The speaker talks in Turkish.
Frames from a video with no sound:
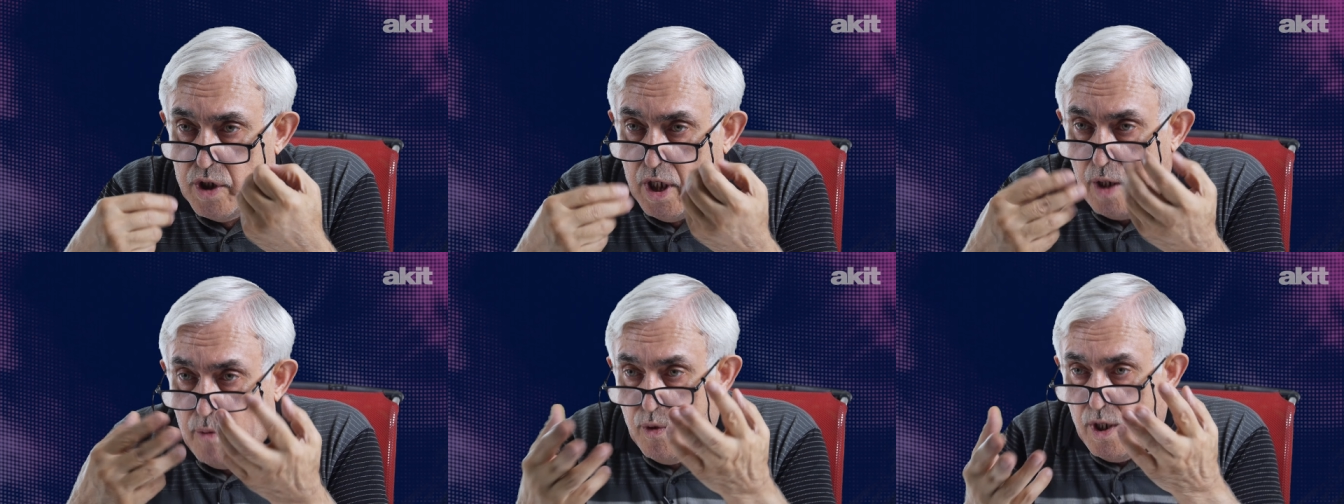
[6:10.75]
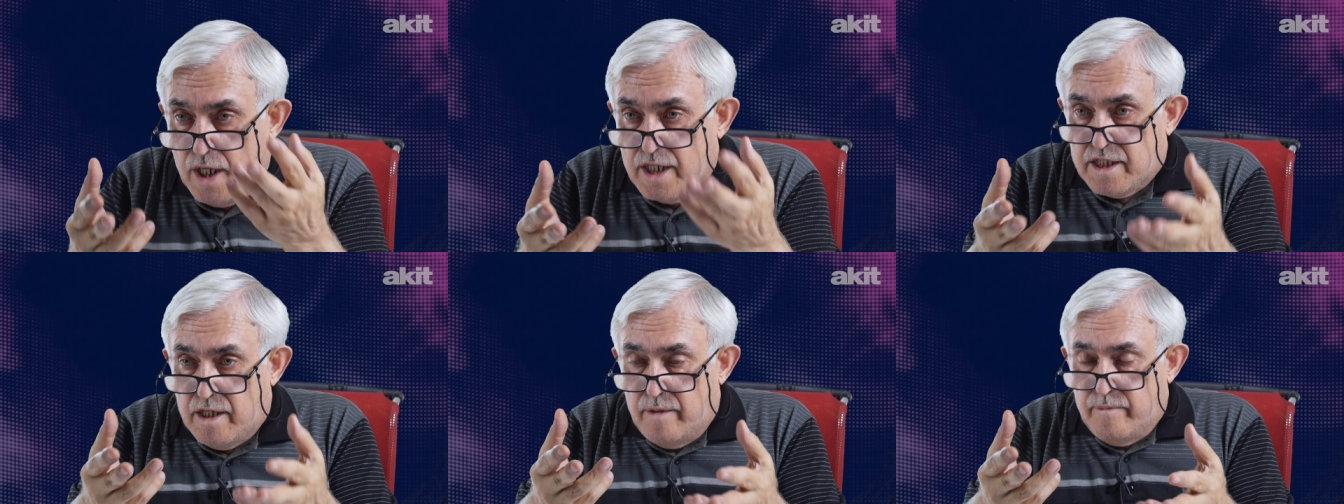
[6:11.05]
Ya
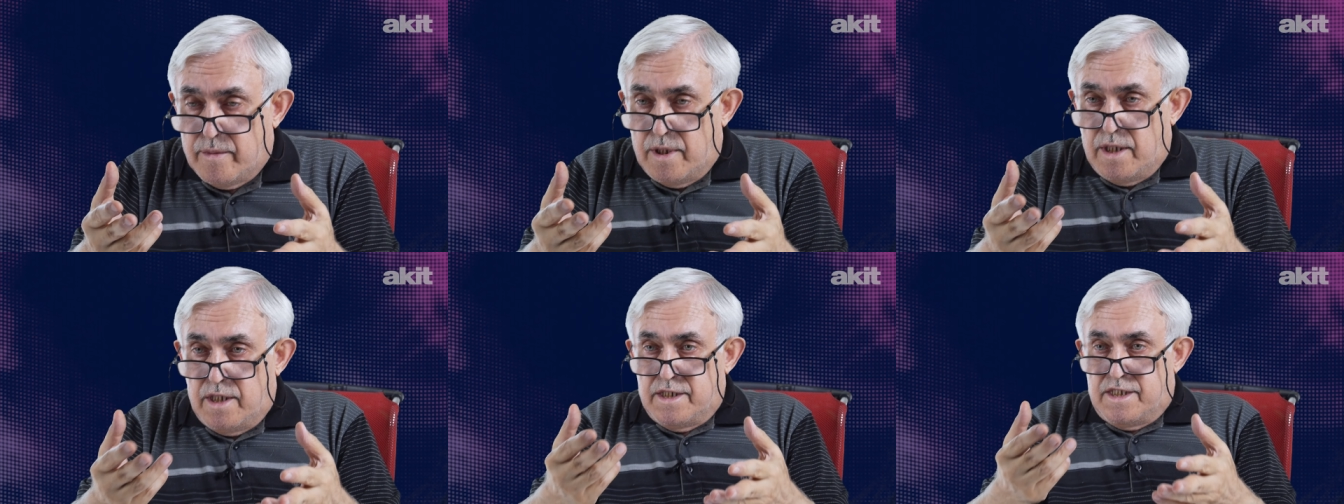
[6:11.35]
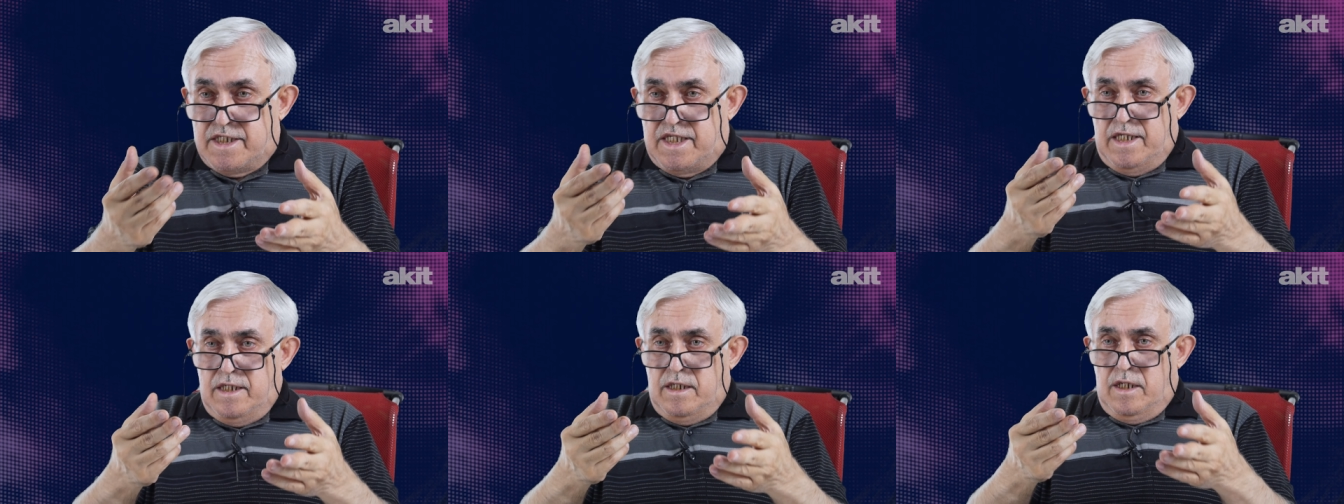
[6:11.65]
bu adam
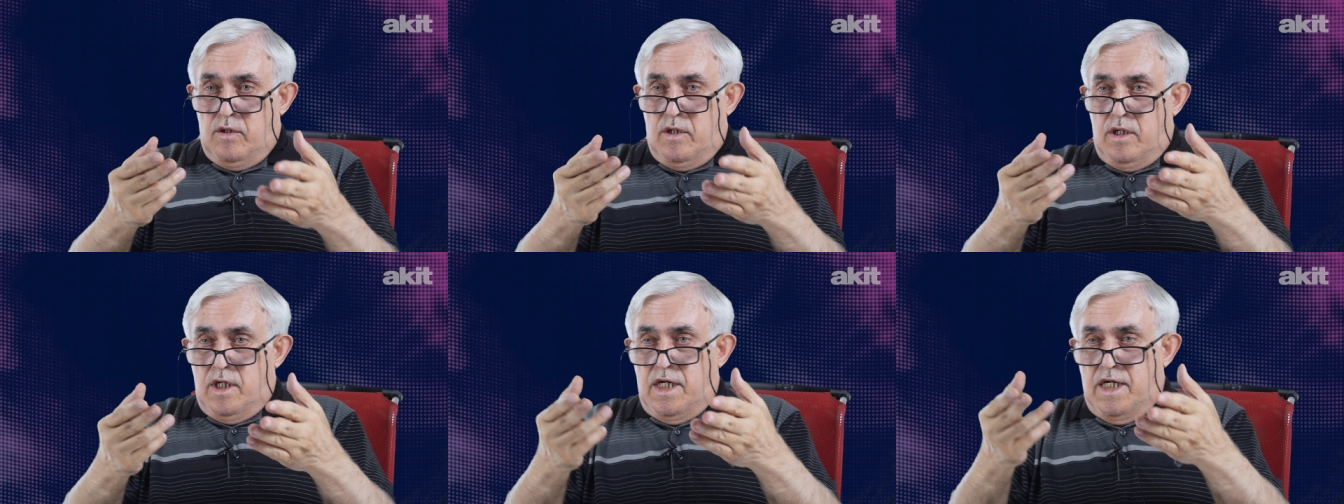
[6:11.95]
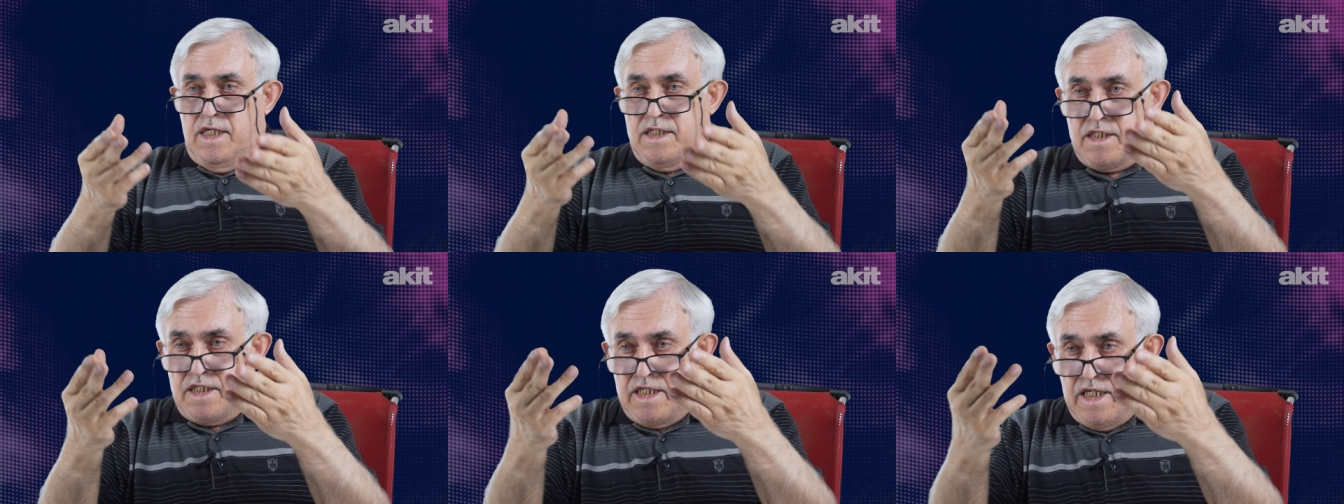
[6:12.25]
senin
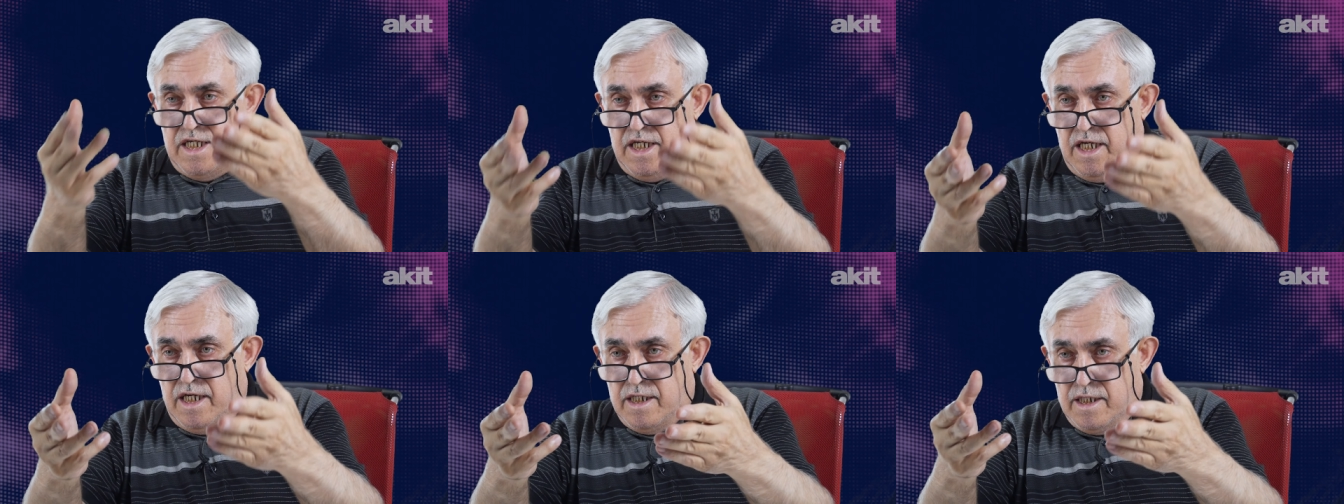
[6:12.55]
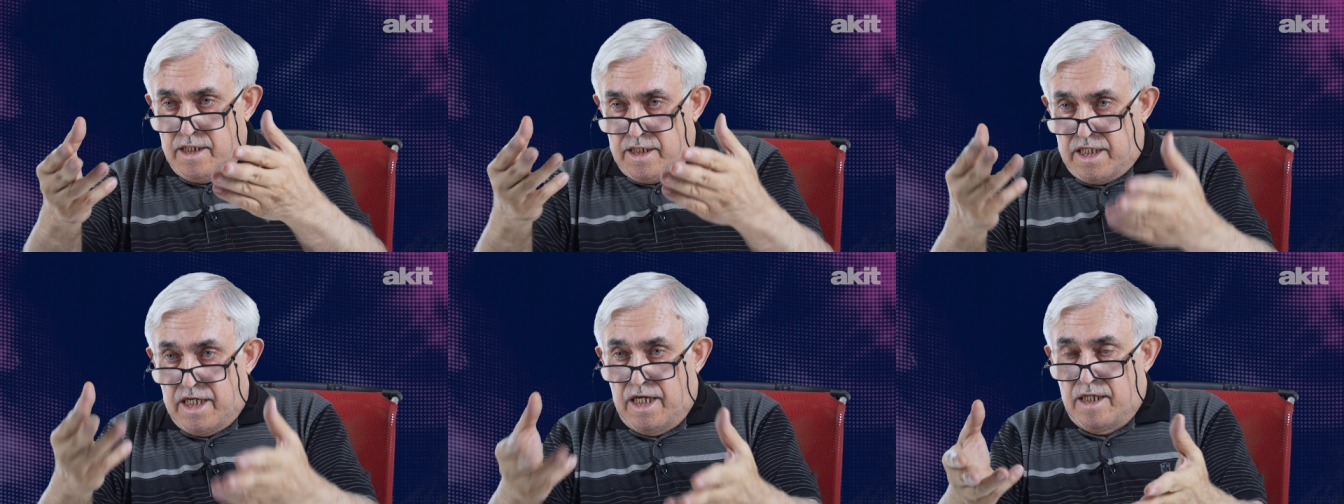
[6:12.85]

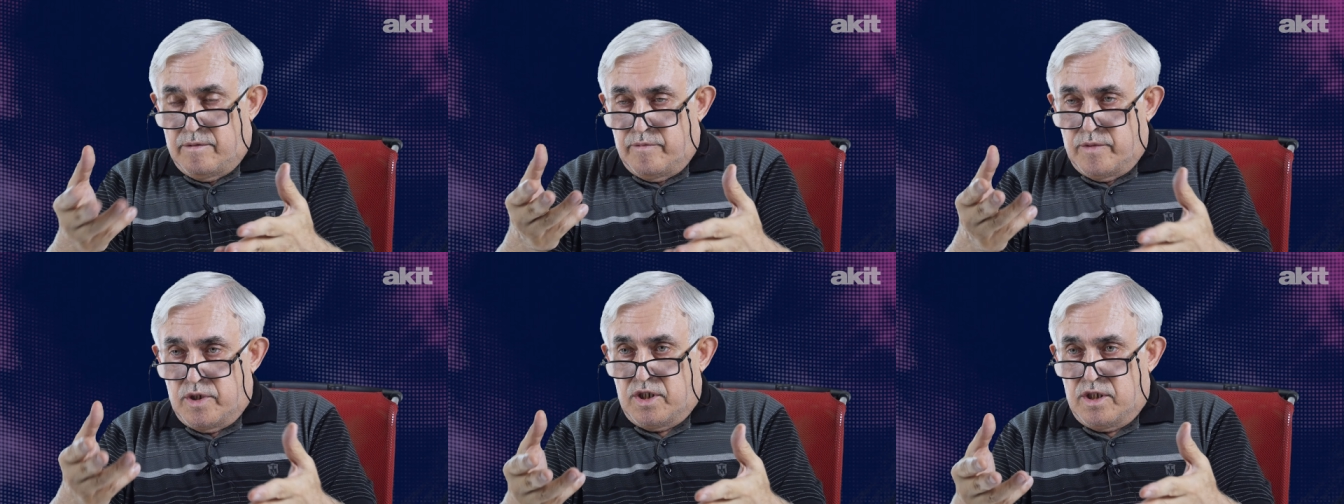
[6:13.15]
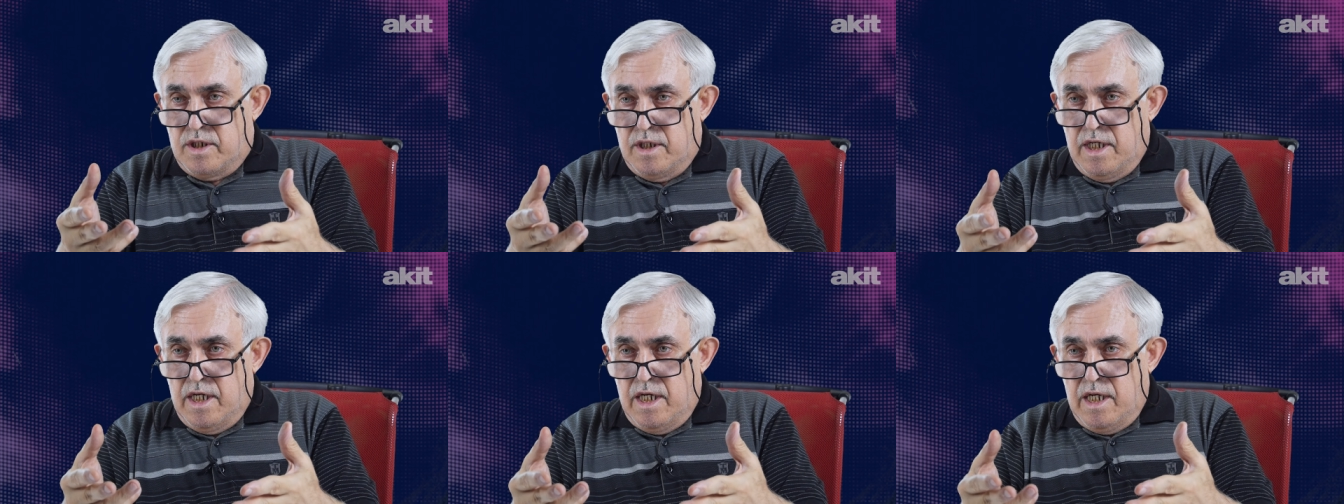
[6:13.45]
askere gelmiş.